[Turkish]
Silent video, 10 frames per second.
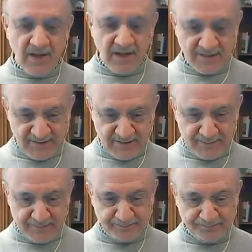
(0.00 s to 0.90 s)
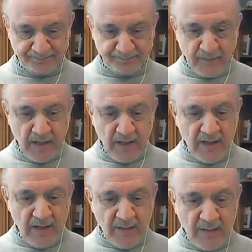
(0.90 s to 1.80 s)
Guardian.
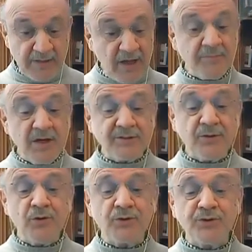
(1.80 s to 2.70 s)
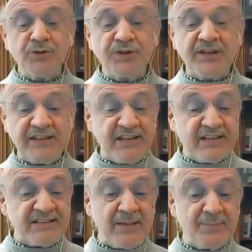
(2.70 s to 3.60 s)
Myanmar'da ordu
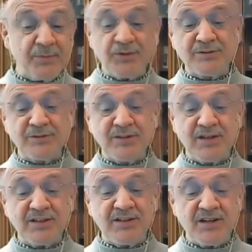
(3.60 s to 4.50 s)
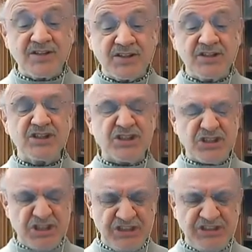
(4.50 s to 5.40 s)
kitlesel protestolara karşı
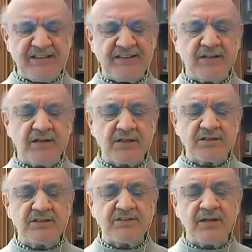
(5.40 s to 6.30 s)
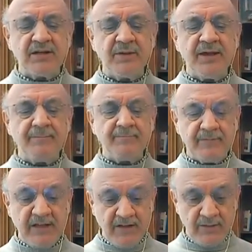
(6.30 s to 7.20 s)
şiddetle karşılık vermeye
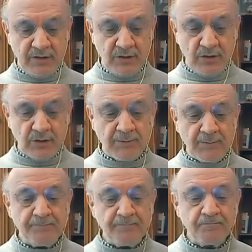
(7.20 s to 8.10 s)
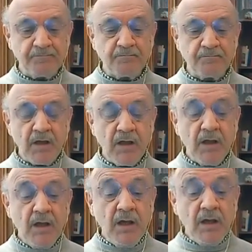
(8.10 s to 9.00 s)
devam ediyor.
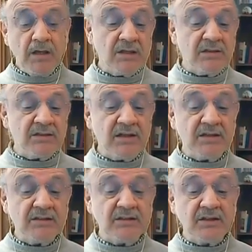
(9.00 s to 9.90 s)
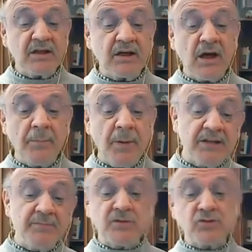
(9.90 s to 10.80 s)
İngiltere'nin
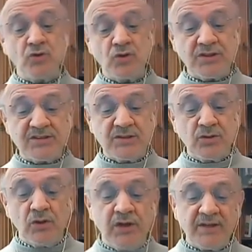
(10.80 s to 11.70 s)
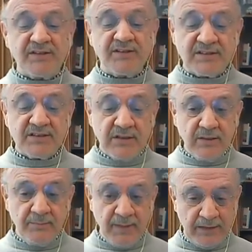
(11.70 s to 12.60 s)
kapanma sonrası yol haritası
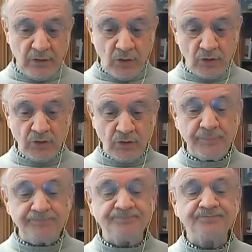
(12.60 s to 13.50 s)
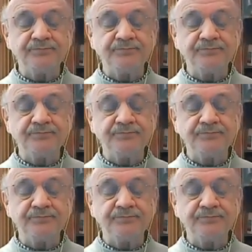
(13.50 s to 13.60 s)
belli oldu.